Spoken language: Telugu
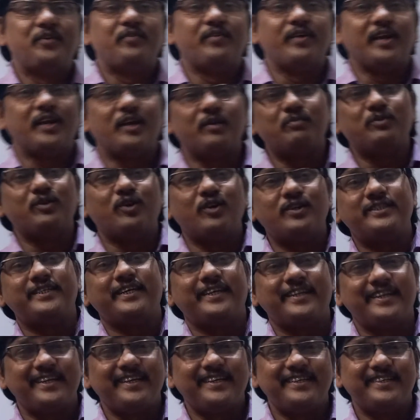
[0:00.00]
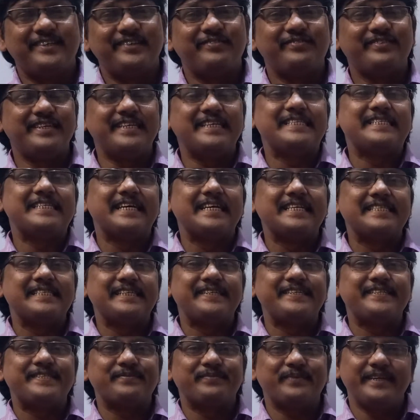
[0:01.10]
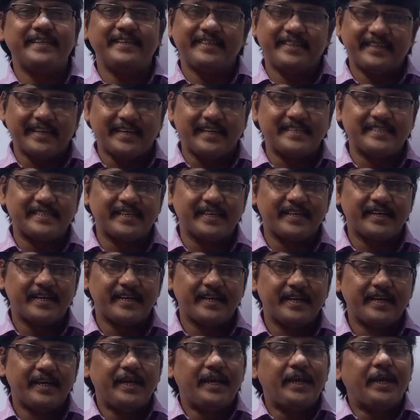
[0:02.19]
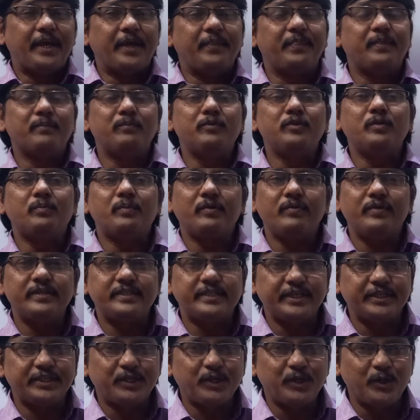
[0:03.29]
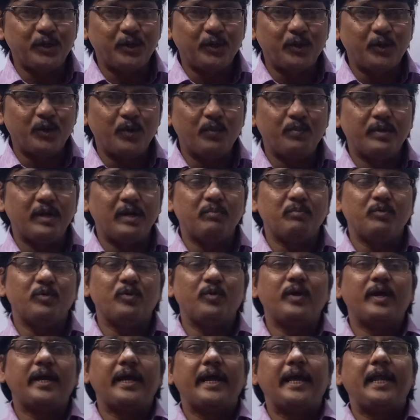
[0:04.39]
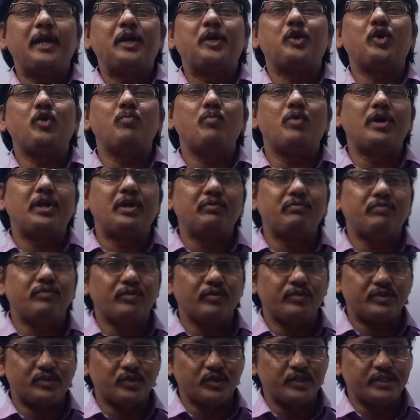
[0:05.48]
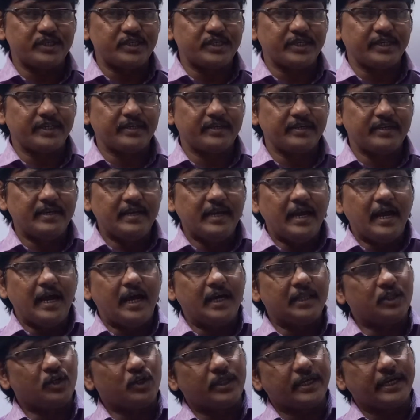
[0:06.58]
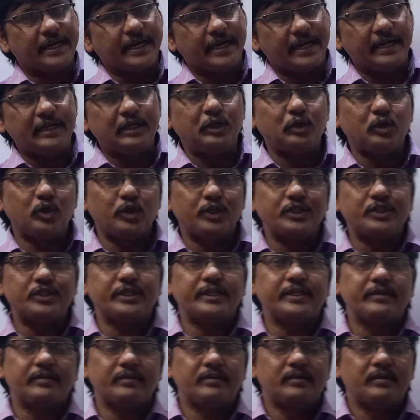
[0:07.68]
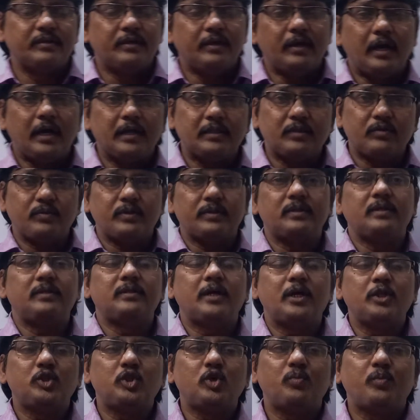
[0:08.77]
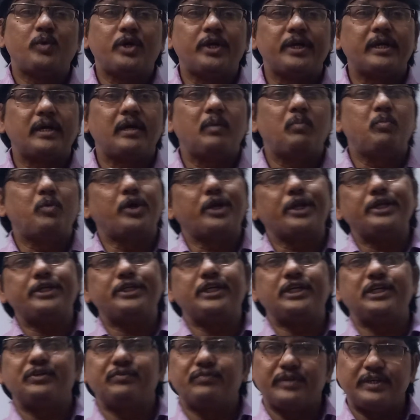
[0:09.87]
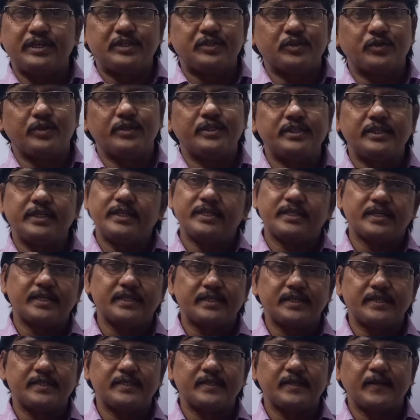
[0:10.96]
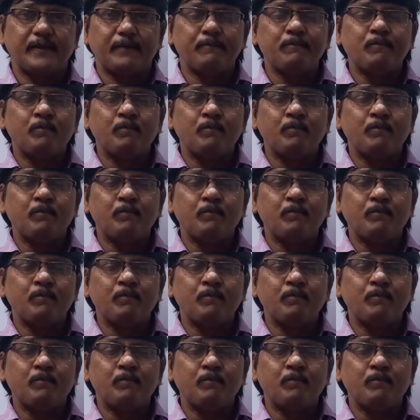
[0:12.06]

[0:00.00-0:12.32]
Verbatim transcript: వెల్కమ్ టు అవర్ ఛానల్ ఫిజిక్స్ కాన్సెప్ట్స్ బై అలీసా ఇంతకుముందు ప్రీవియస్ సెషన్లో మనము ఎలక్ట్రోమోటివ్ ఫోర్స్ గురించి ఆ తర్వాత కరెంట్ గురించి ఆ తర్వాత దాంతోపాటుగా పొటెన్షియల్ డిఫరెన్స్ గురించి డిస్కస్ చేశాం